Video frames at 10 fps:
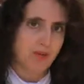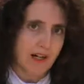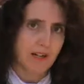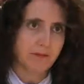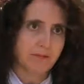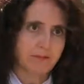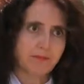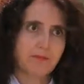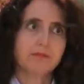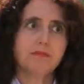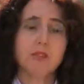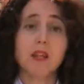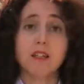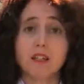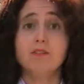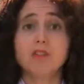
fare e